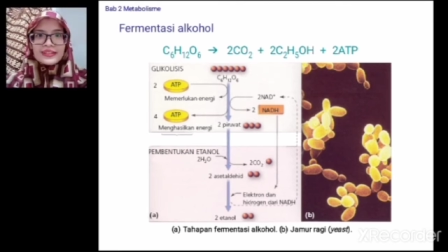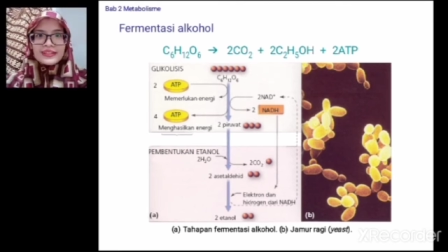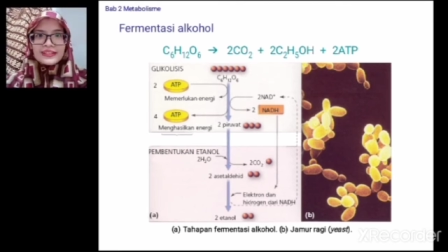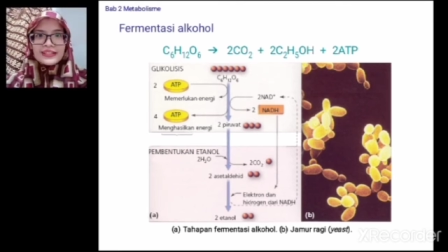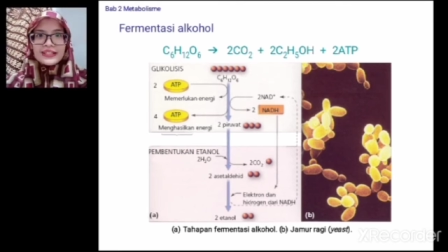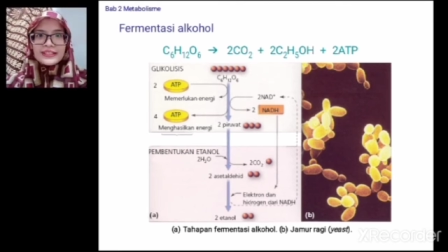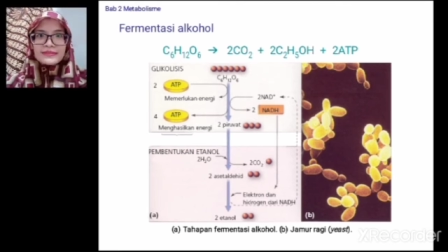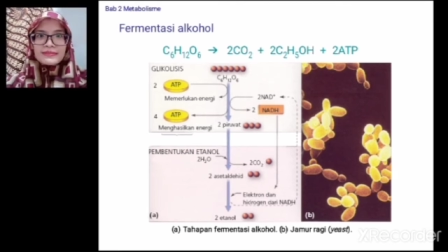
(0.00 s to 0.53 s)

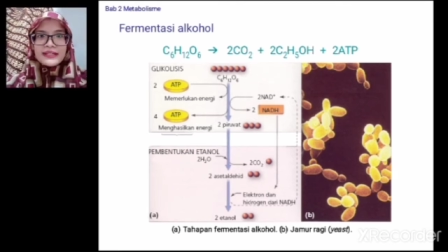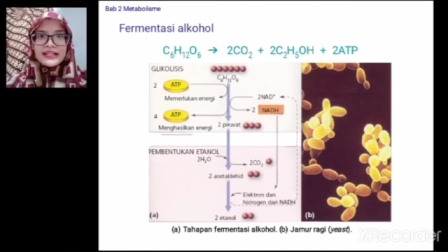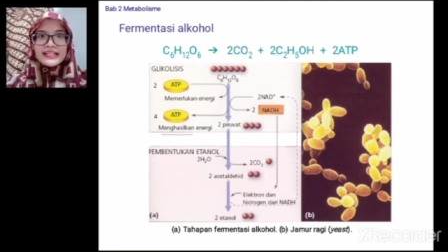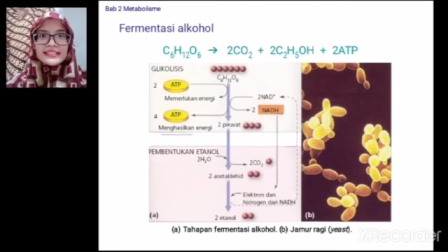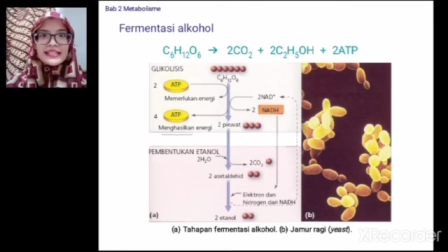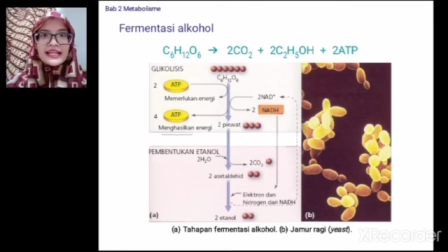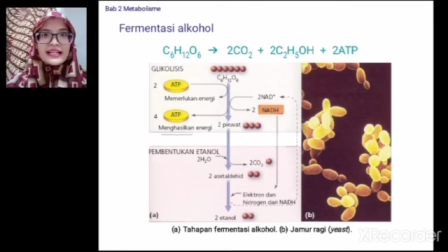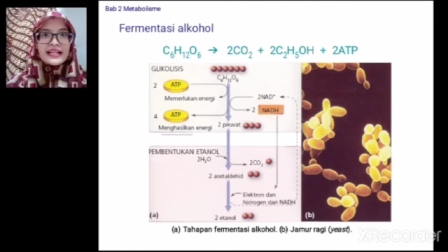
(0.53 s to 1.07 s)

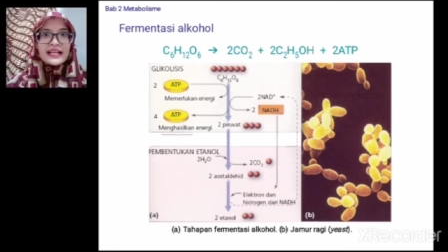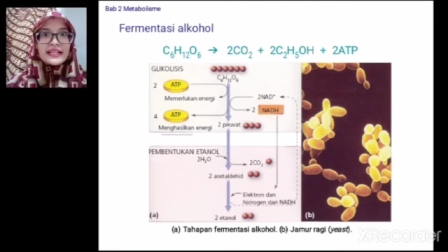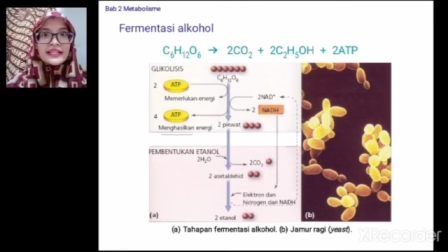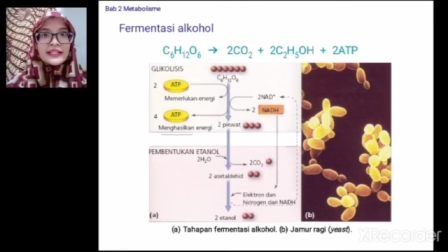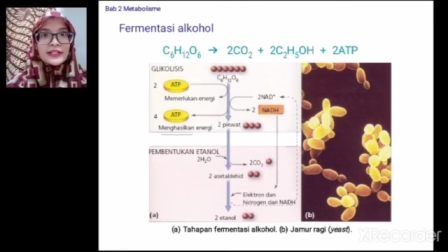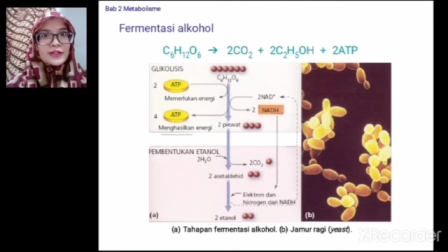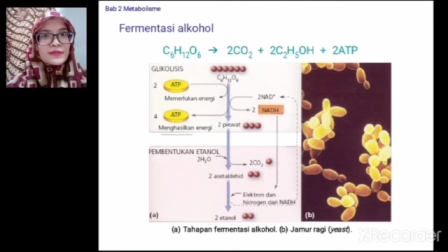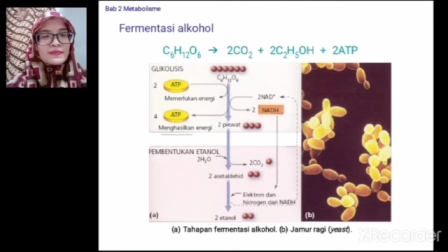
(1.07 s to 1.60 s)
Respirasi
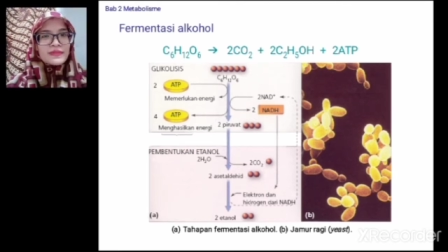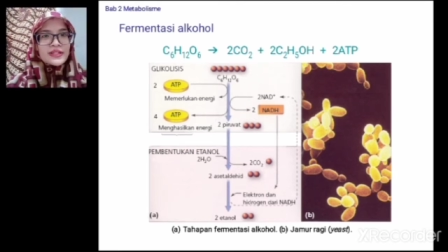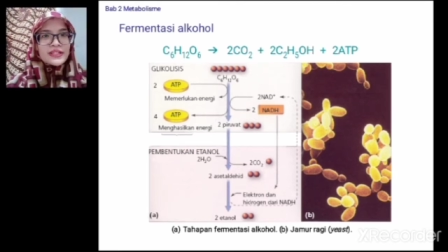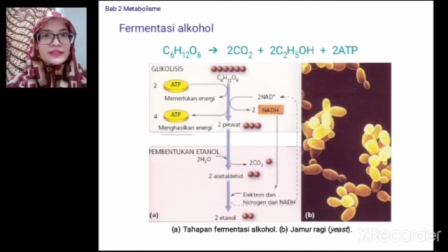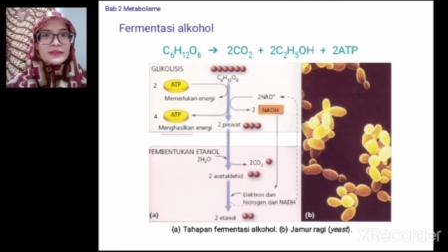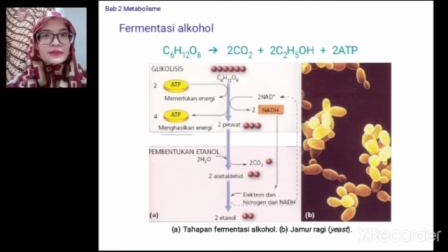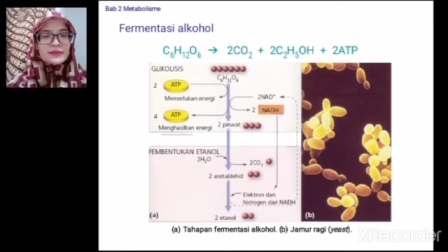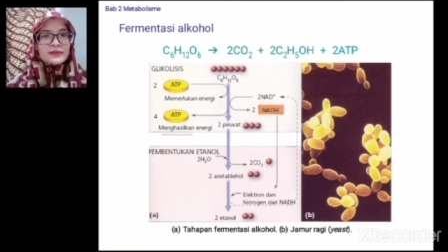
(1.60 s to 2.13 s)
anaerob
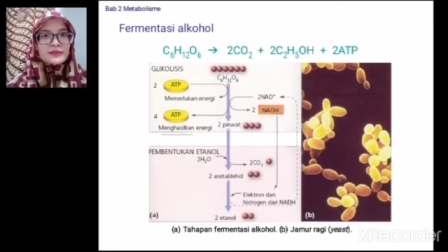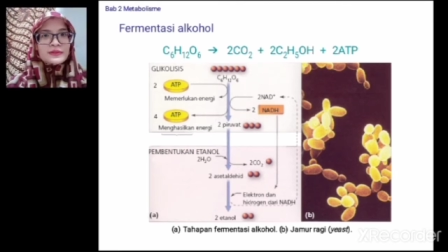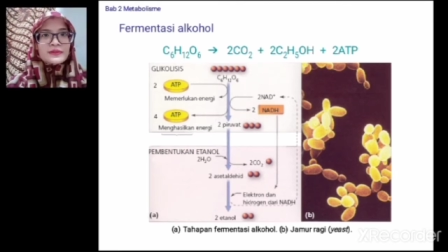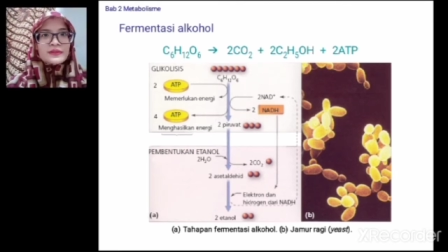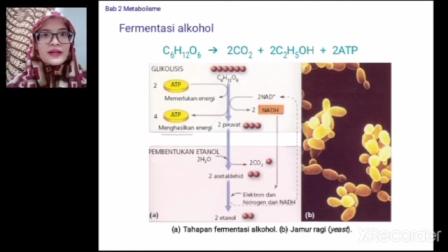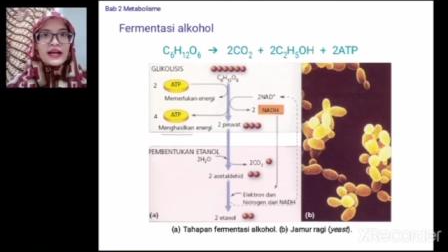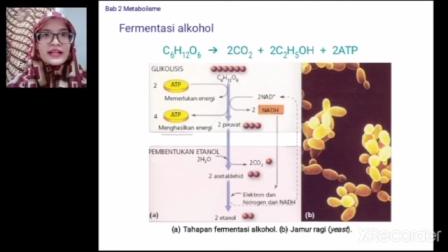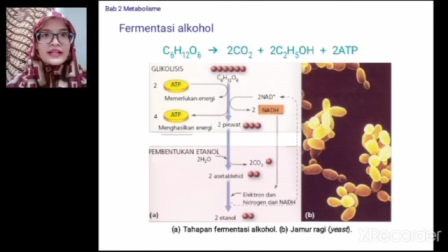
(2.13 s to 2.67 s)

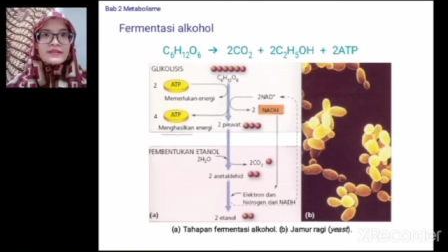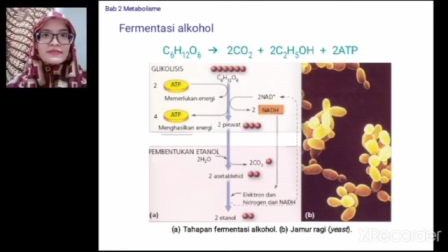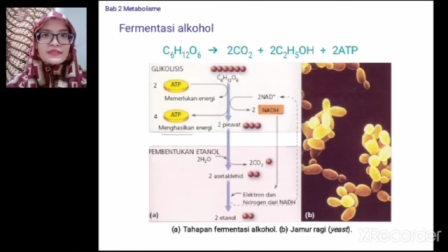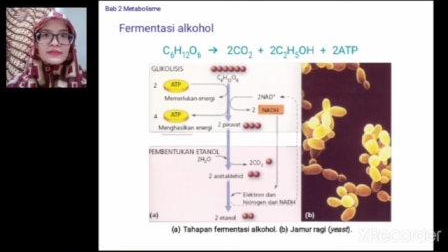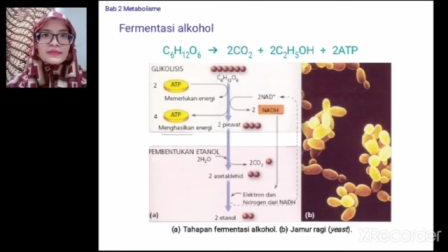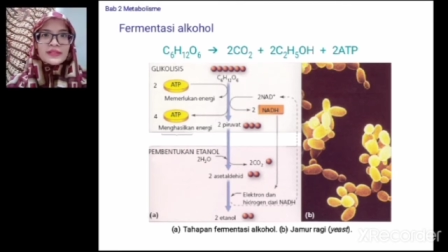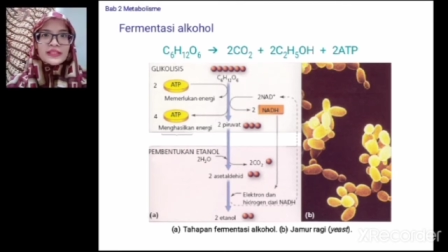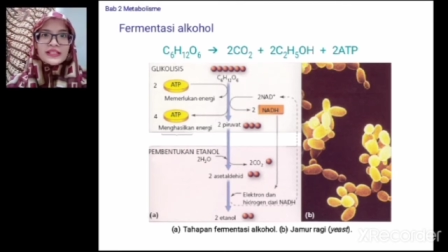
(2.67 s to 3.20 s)
itu ada
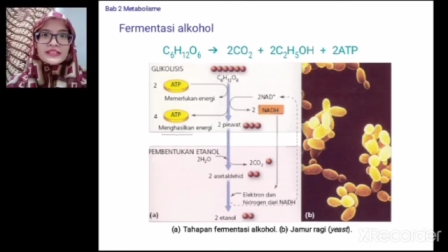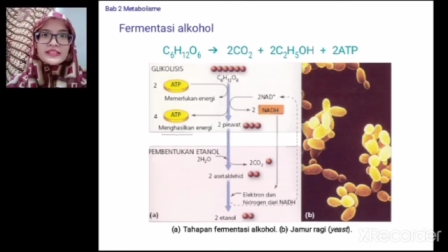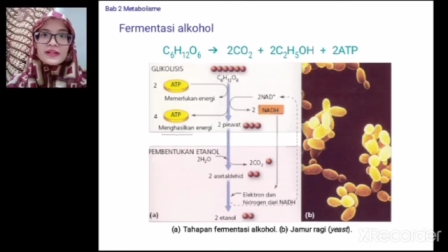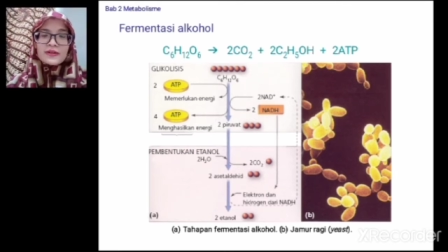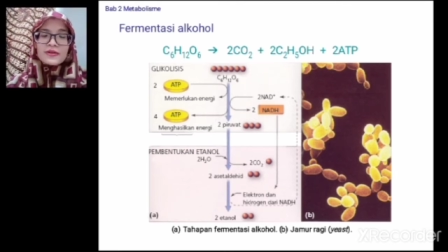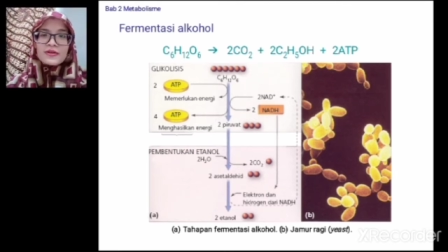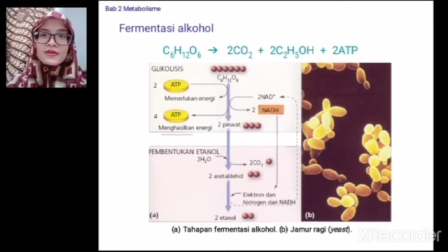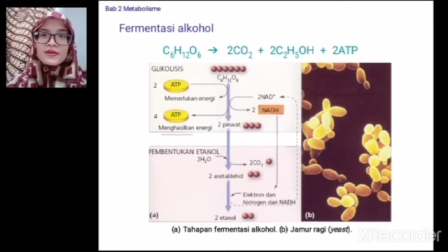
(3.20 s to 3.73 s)
fermentasi
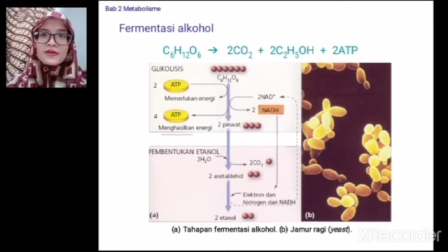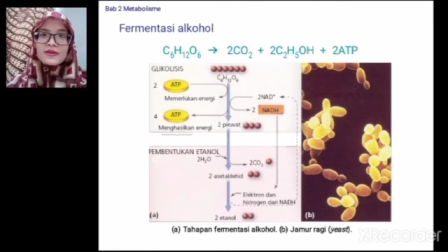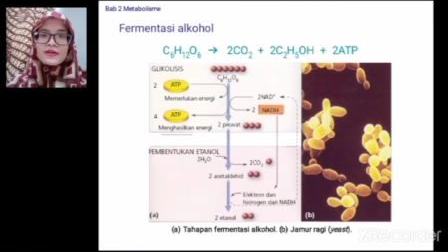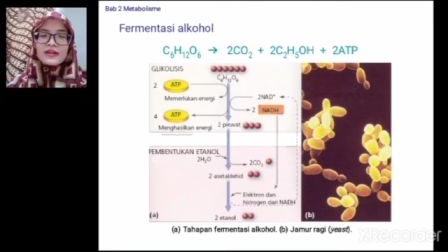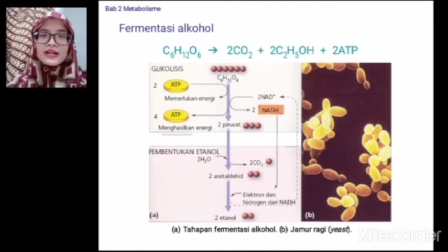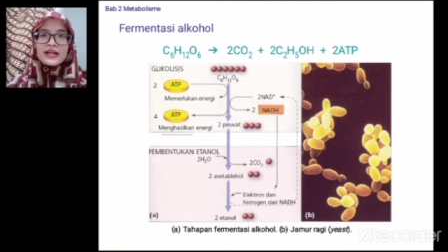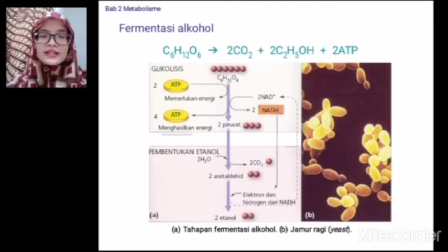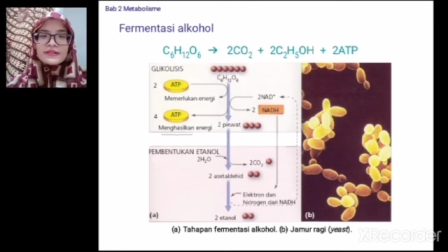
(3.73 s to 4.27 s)
alkohol,